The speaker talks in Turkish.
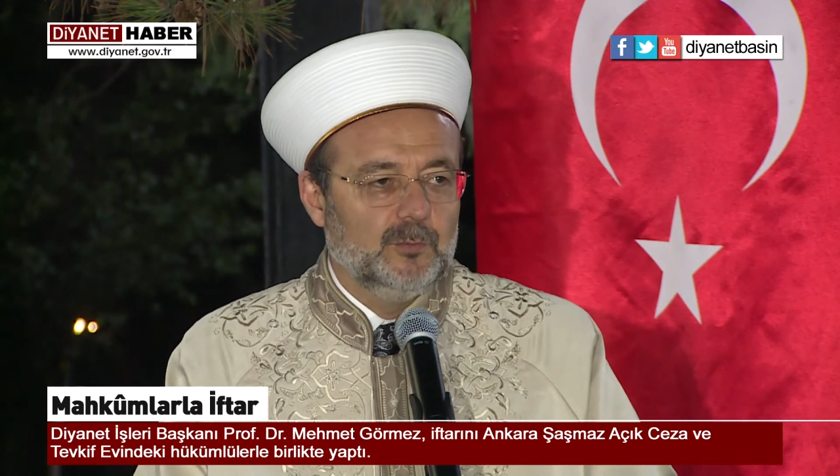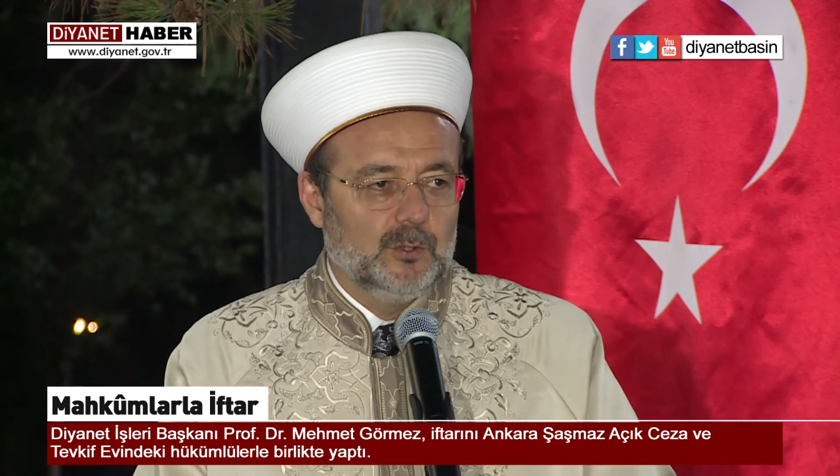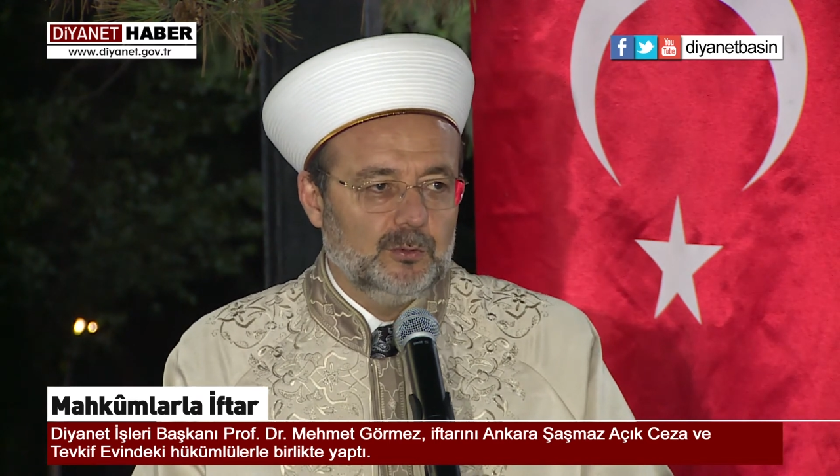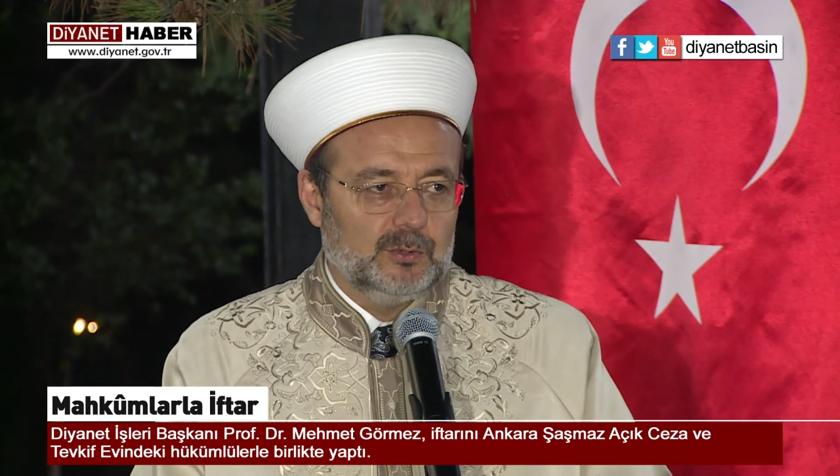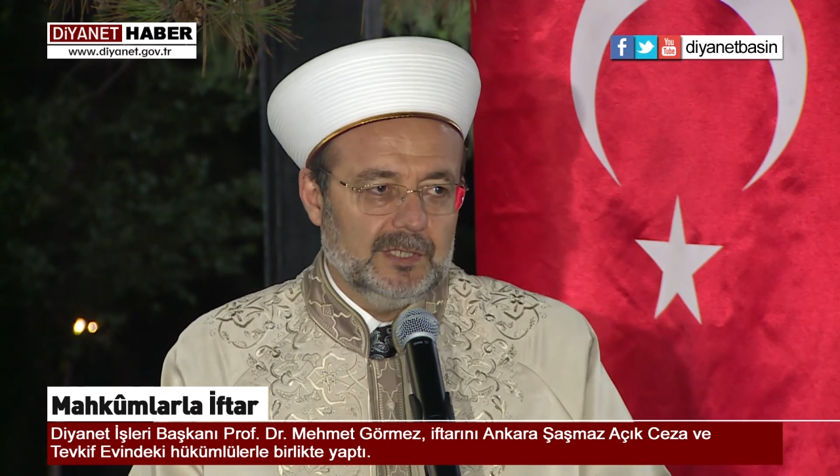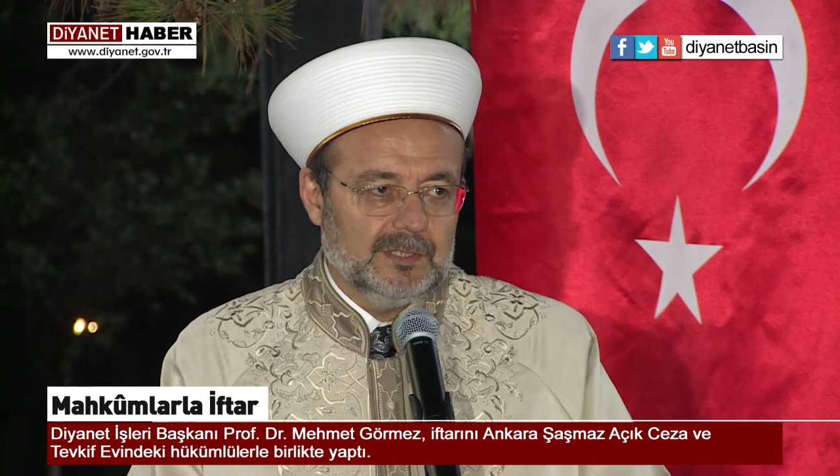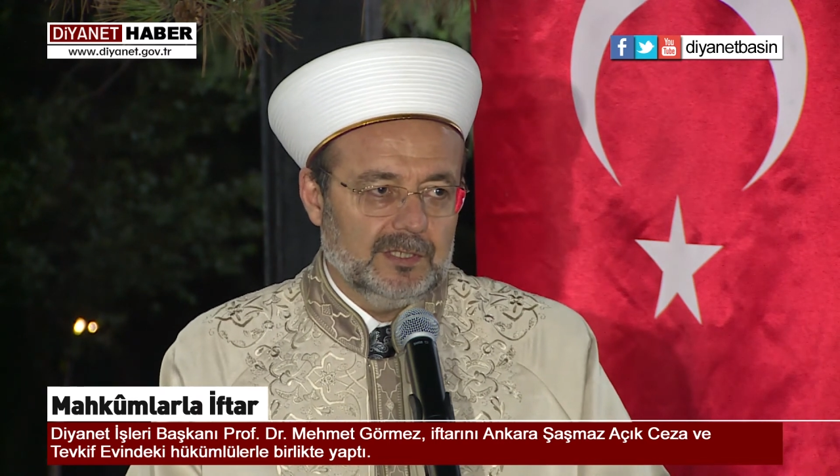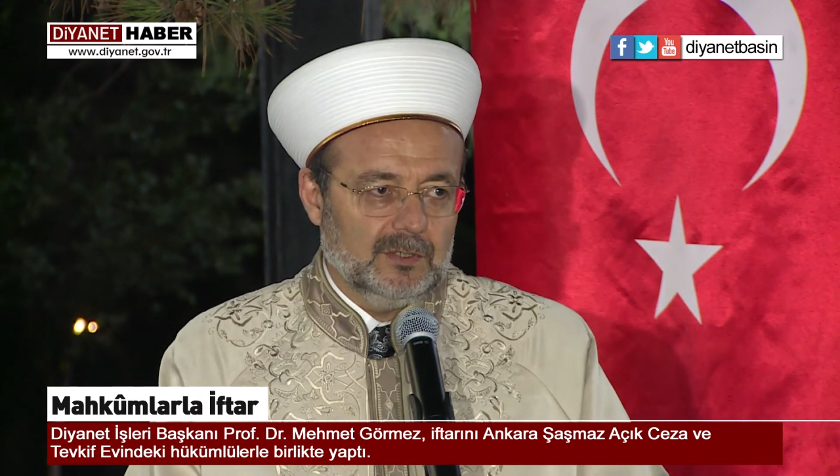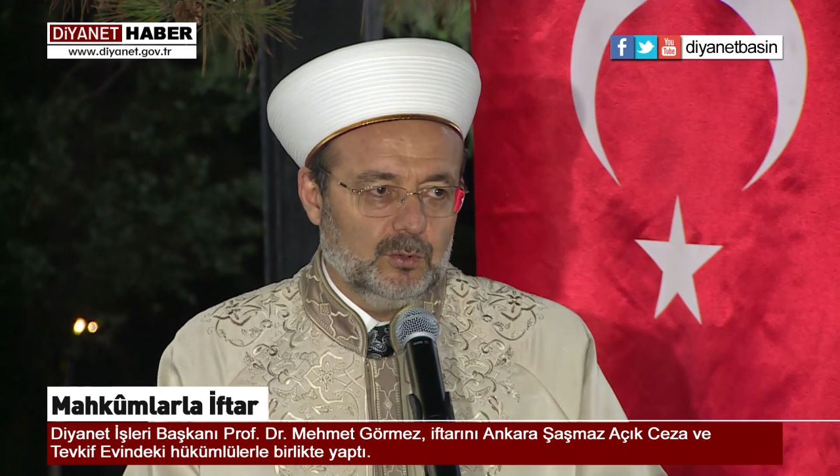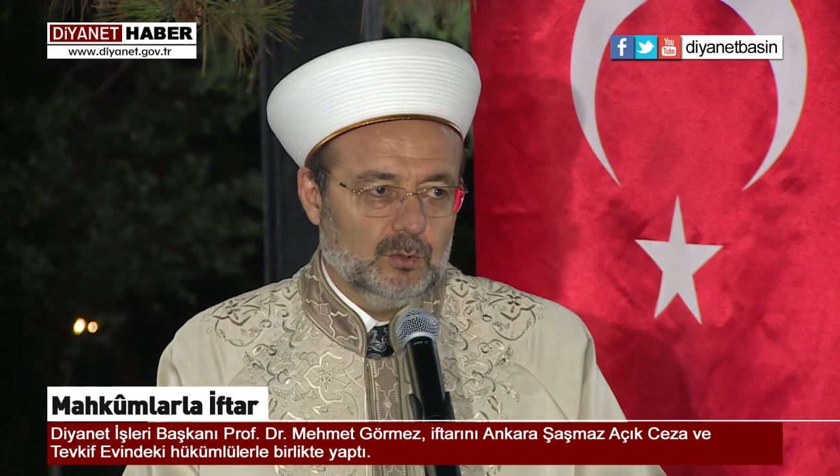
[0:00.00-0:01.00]

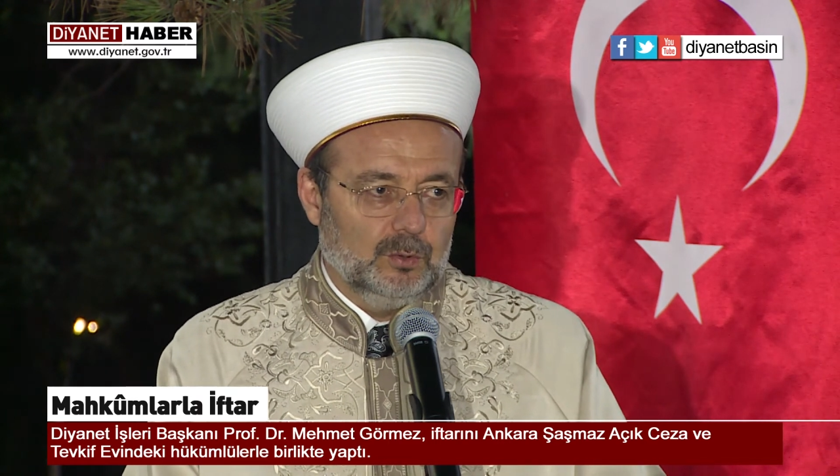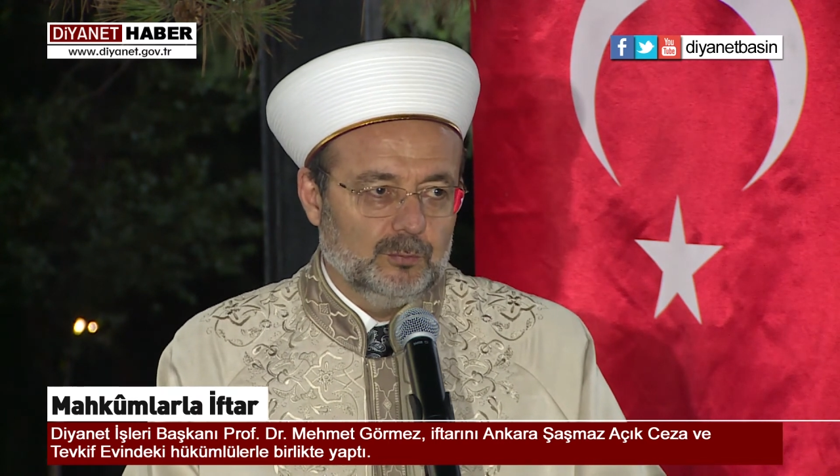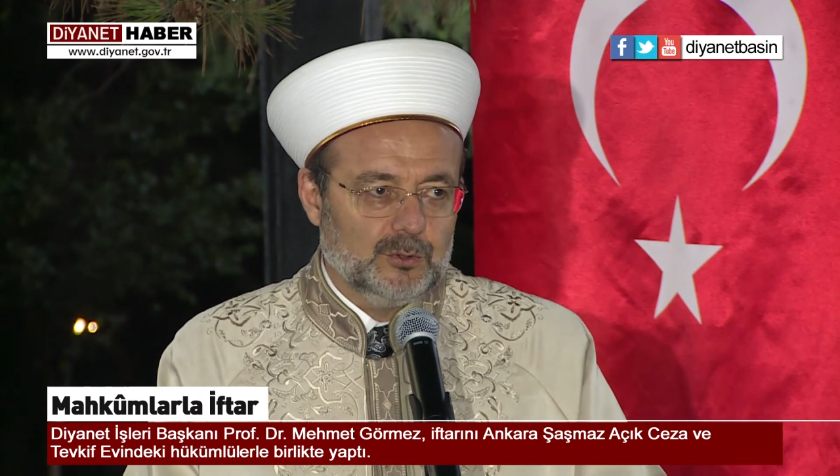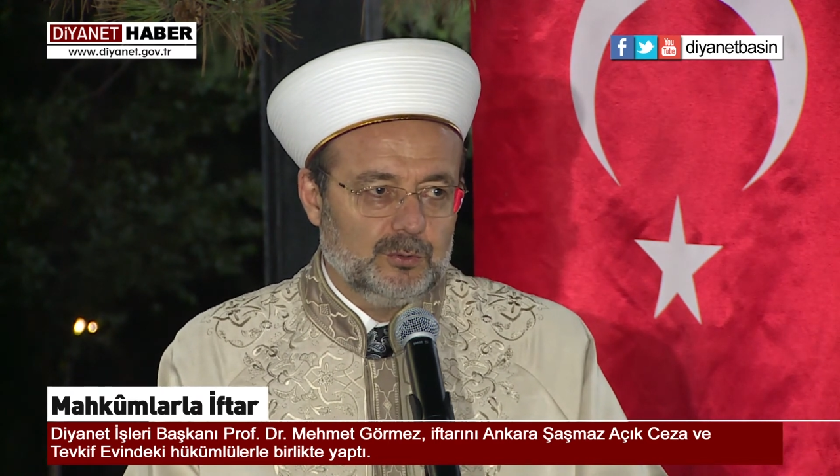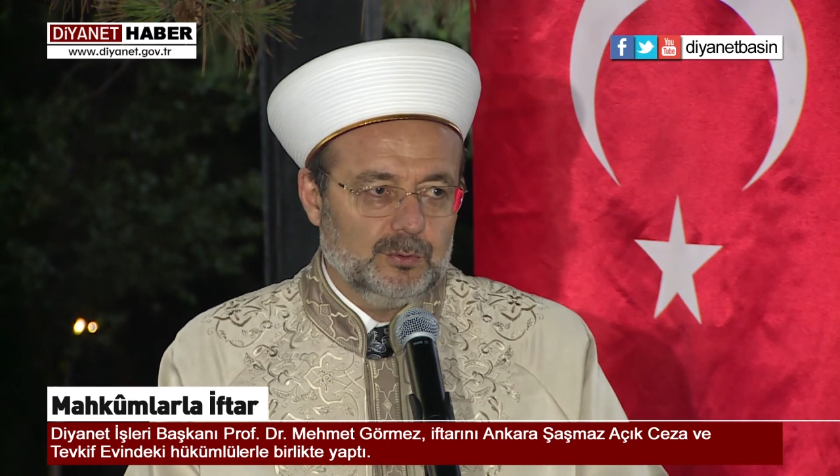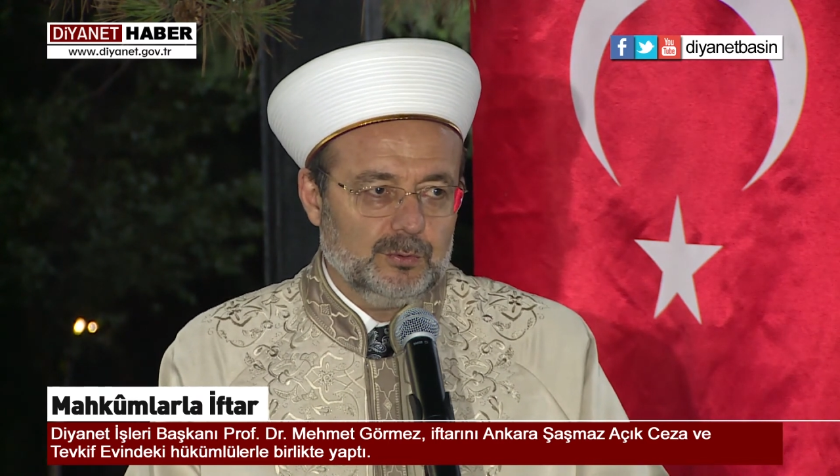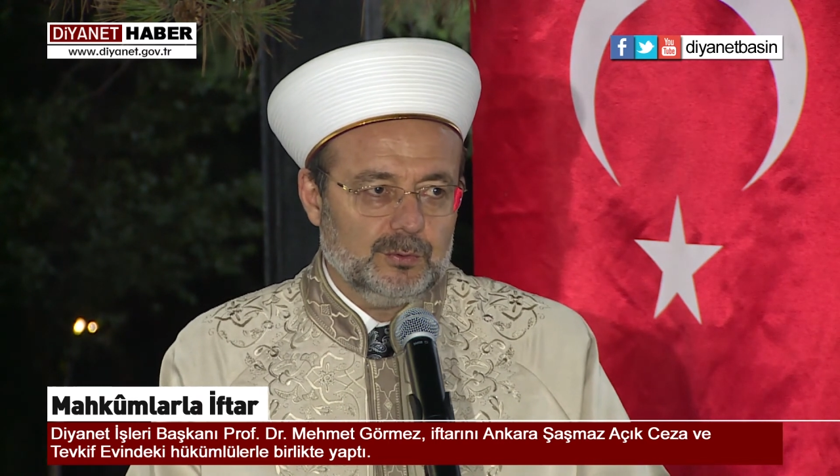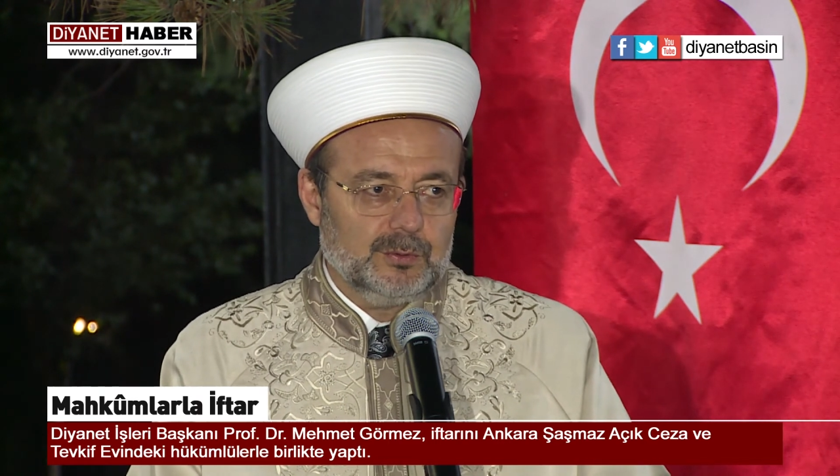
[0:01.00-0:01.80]
örgütleri kurulmuştur.